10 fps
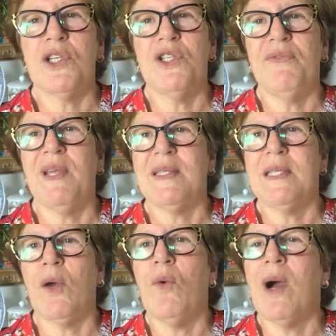que devia
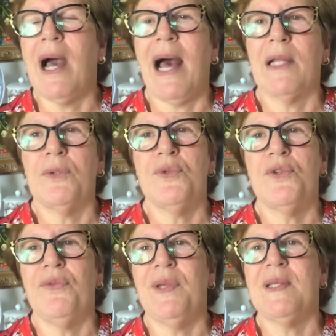ser honrado,
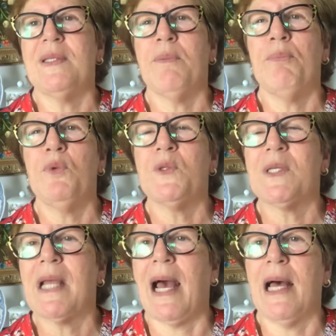devia ser
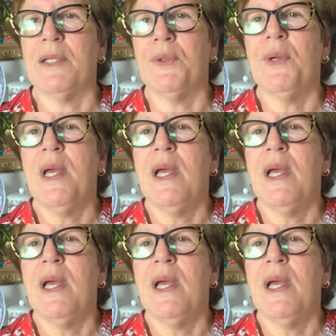buscado,